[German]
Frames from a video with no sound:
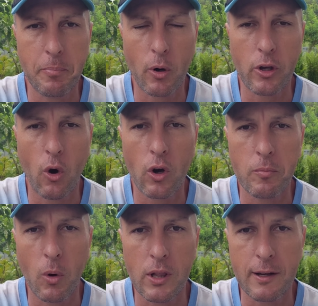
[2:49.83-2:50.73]
paar
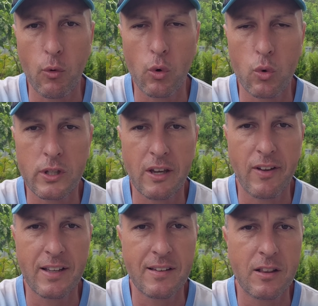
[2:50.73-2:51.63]
Jahren mal der Wohnort
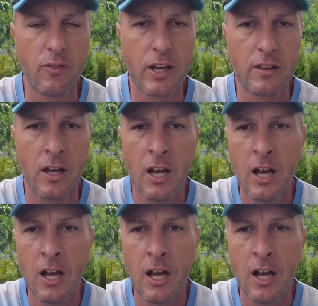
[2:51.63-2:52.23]
gewechselt wird.